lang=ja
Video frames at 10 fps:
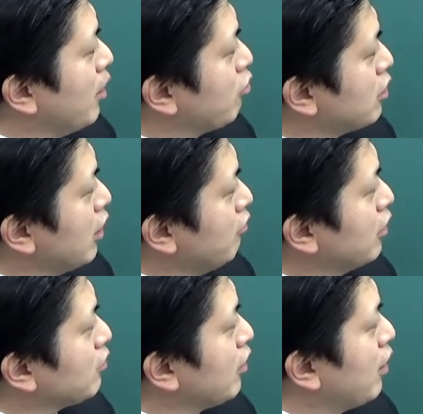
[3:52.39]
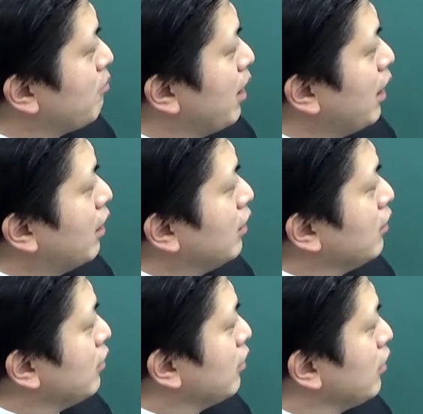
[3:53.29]
こちらもですね、原
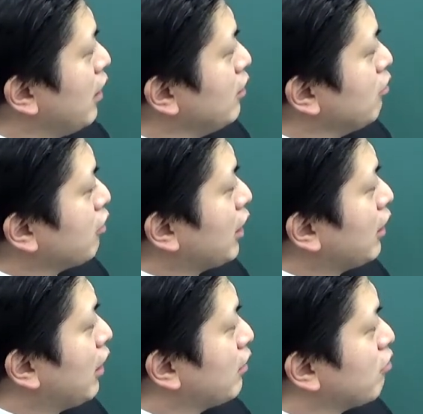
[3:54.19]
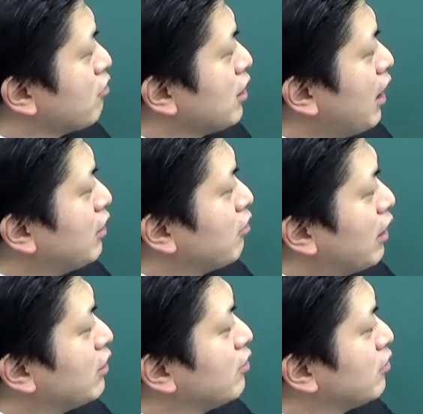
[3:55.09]
因と結果、そしてありと
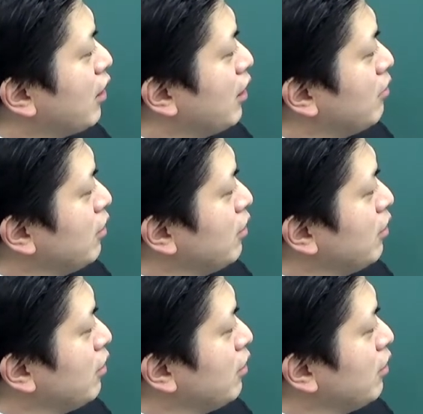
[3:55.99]
ありですね。